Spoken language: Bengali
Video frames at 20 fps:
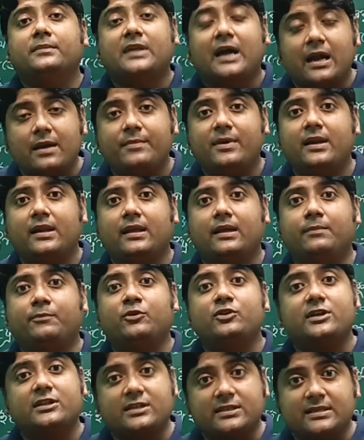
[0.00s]
তার মানে
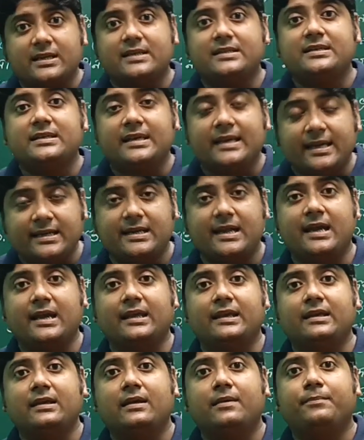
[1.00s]
বোঝাতে চাইছি
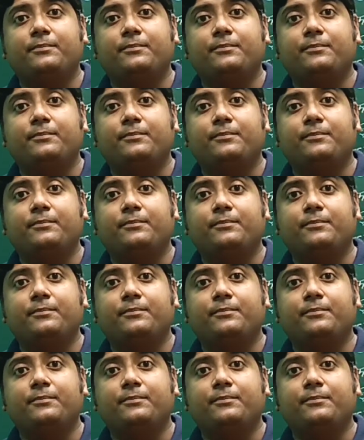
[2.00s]
এটাই